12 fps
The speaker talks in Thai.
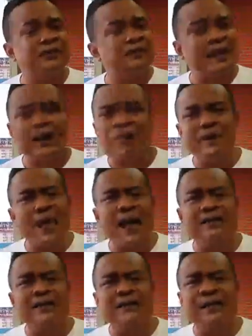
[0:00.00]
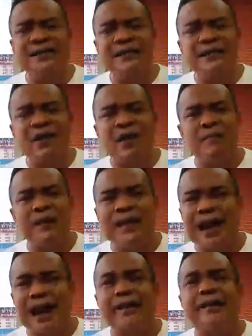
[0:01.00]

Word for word: แต่เราไม่อาจที่จะยินยอมให้ใคร